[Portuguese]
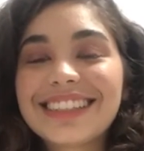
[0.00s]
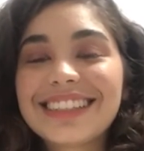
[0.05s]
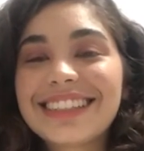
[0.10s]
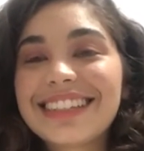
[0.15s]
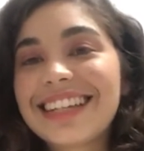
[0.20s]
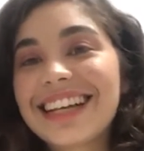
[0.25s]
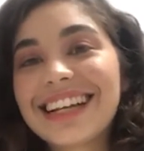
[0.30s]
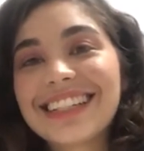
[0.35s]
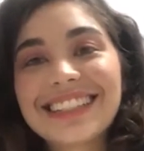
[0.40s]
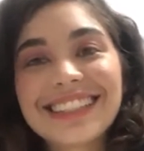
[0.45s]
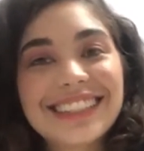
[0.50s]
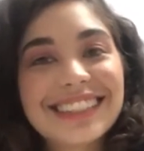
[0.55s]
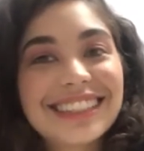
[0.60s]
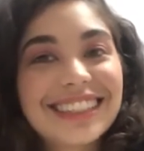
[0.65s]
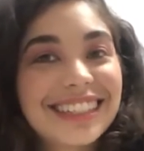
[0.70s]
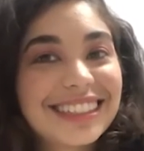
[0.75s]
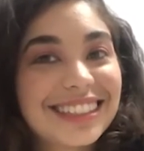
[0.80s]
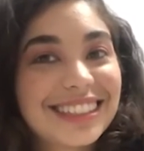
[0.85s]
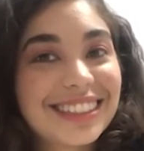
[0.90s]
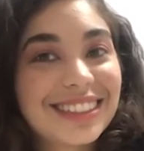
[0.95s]
Siga a gente
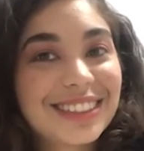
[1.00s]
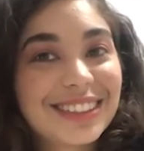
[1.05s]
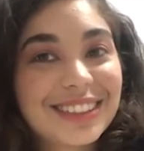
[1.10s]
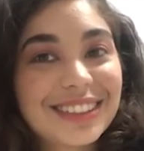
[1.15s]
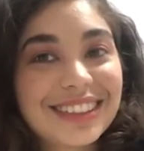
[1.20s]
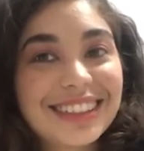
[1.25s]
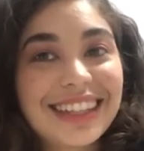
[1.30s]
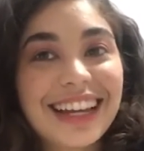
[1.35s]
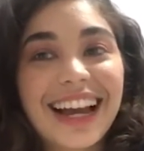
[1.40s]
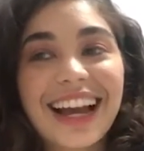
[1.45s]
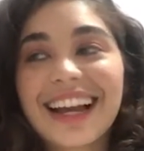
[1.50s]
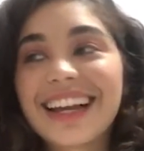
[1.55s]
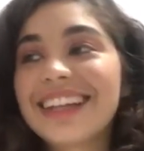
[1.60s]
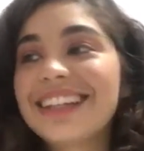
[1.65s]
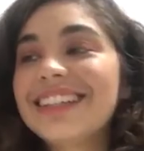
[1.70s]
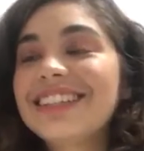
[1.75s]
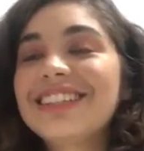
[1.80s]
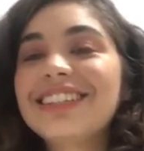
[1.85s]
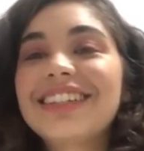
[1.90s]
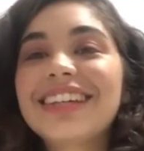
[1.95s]
nas redes
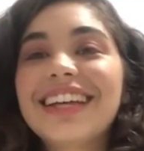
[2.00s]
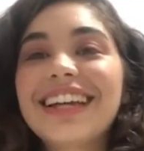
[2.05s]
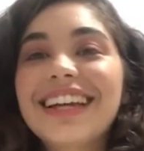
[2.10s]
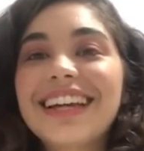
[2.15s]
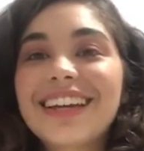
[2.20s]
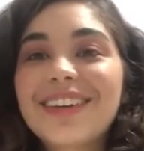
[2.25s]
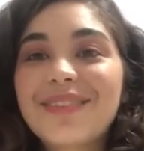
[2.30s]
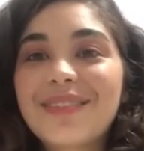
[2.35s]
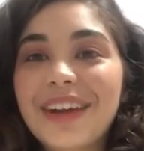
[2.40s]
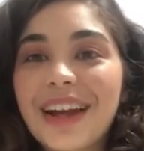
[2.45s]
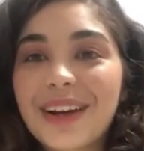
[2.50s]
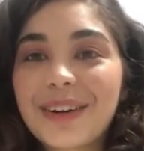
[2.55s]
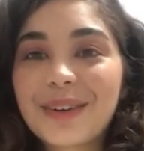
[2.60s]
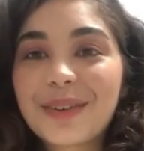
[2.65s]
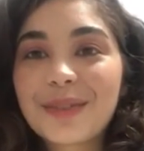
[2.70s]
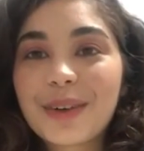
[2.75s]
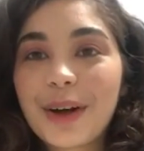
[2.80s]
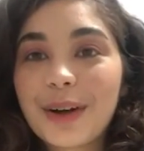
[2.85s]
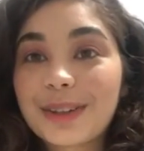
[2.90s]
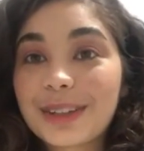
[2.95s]
sociais para
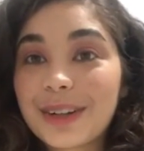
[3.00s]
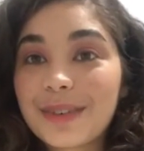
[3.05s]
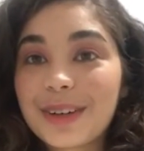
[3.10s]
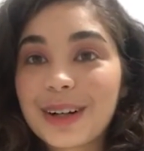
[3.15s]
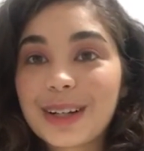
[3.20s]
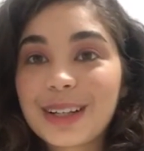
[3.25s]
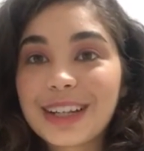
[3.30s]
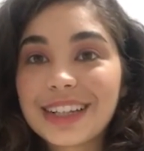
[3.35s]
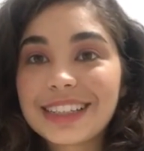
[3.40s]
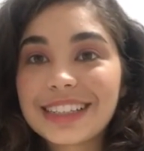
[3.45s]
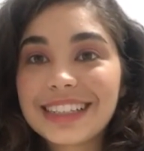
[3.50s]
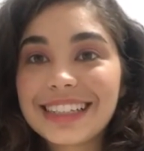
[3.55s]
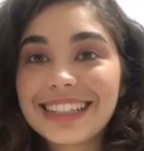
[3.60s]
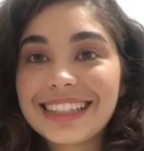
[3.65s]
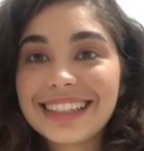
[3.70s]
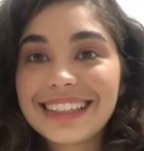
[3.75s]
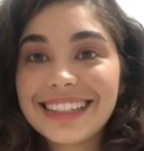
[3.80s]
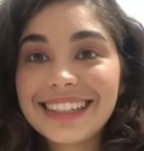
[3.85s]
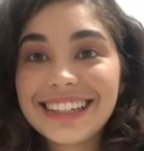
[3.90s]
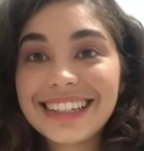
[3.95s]
acompanhar o trabalho da
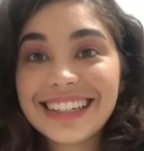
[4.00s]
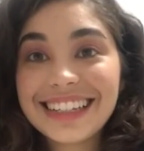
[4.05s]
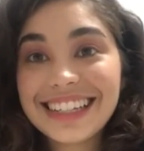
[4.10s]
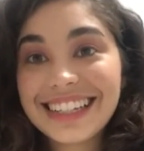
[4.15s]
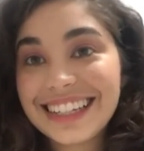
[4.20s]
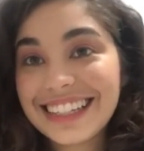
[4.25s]
gente.